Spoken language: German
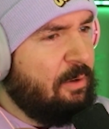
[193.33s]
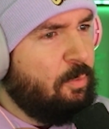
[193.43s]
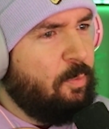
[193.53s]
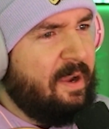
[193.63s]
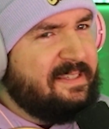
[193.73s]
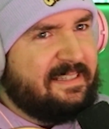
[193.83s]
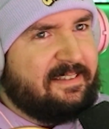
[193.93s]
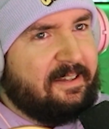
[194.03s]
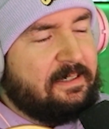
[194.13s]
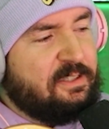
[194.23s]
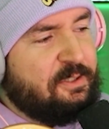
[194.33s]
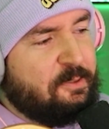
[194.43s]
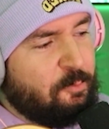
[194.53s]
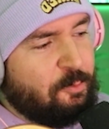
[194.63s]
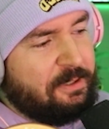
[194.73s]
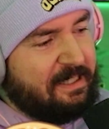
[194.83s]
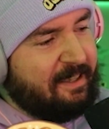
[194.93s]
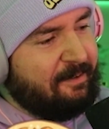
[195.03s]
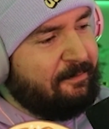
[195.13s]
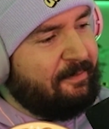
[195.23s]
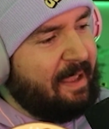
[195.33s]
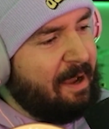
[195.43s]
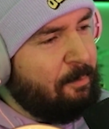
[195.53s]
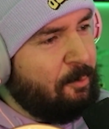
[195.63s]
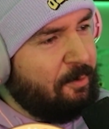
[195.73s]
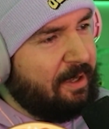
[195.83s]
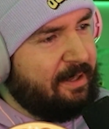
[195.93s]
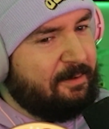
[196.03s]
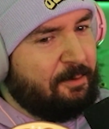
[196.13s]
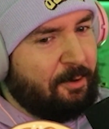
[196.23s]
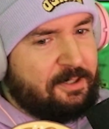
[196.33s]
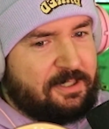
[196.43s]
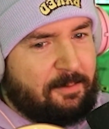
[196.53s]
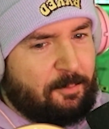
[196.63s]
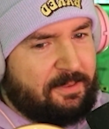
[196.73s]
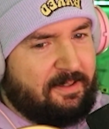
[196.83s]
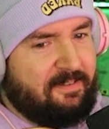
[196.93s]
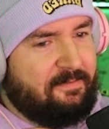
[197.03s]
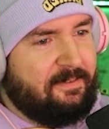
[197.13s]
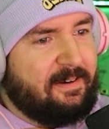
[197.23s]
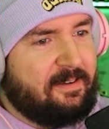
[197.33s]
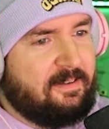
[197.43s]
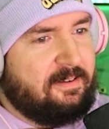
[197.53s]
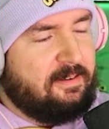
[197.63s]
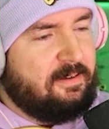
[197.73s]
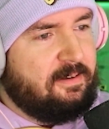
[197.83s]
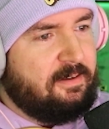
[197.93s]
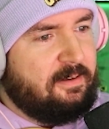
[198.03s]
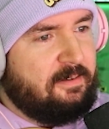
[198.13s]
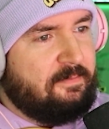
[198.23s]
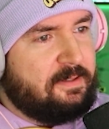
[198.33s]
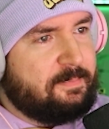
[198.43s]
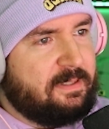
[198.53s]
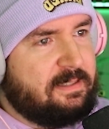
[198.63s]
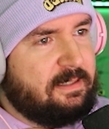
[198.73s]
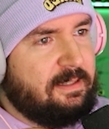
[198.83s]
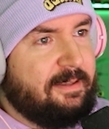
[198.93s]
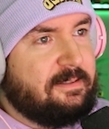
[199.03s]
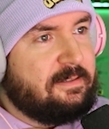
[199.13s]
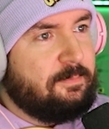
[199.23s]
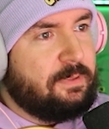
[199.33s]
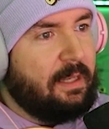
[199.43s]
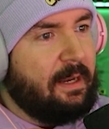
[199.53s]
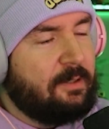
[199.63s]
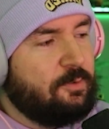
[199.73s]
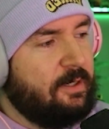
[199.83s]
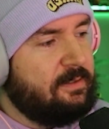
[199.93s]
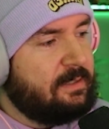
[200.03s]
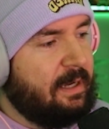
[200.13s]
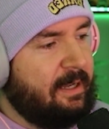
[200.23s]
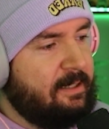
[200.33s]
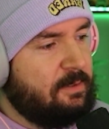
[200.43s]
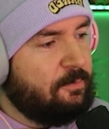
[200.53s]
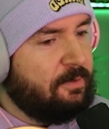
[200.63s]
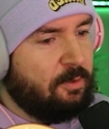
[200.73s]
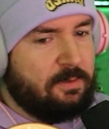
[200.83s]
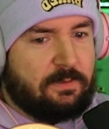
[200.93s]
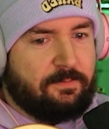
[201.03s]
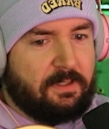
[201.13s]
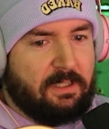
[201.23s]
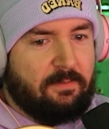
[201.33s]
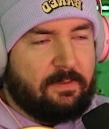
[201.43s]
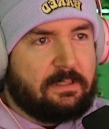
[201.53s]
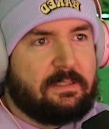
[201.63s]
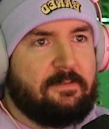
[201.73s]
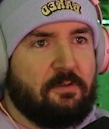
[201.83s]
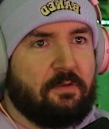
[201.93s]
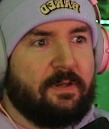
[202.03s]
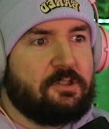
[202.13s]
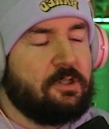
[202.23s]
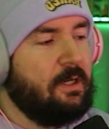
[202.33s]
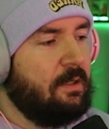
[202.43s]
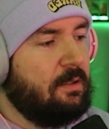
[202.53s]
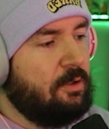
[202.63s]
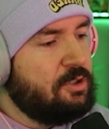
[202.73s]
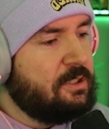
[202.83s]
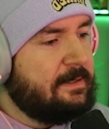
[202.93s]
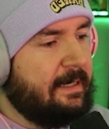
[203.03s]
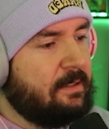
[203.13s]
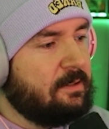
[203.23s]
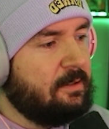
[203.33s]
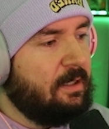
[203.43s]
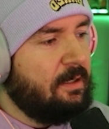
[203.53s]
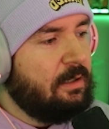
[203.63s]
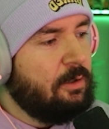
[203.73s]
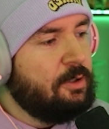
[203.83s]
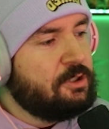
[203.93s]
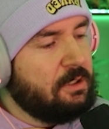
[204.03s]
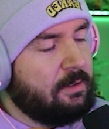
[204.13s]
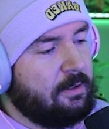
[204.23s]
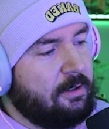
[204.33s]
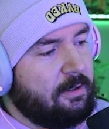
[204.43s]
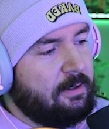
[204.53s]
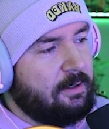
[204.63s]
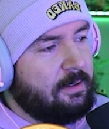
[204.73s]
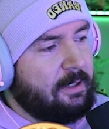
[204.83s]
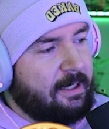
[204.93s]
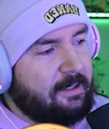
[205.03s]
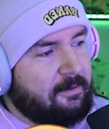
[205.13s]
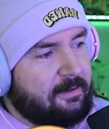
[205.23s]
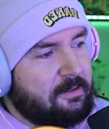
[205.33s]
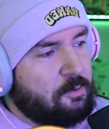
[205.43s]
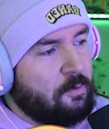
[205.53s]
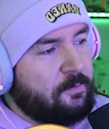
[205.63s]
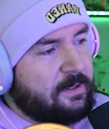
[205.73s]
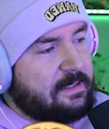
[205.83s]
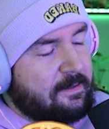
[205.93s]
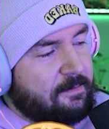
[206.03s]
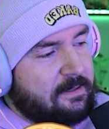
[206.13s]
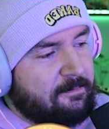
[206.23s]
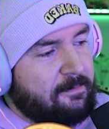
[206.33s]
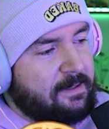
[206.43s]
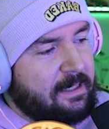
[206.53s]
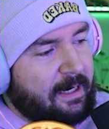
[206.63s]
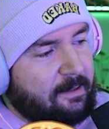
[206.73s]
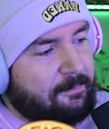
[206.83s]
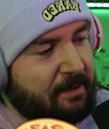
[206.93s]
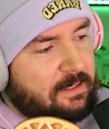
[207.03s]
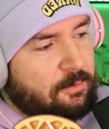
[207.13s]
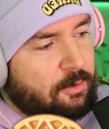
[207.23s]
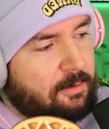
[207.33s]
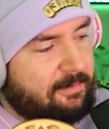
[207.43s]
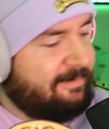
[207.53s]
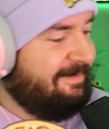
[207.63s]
Western Union Werbung in Deutschland? What the fuck? Was passiert denn jetzt? Dein aktuelles Gehalt? So viel könntest du verdienen? Was ist das für ein Quatsch? Lösch die Seite. Löschen. Nein, die dürfen das nicht wissen, wie viel die eigentlich verdienen könnten.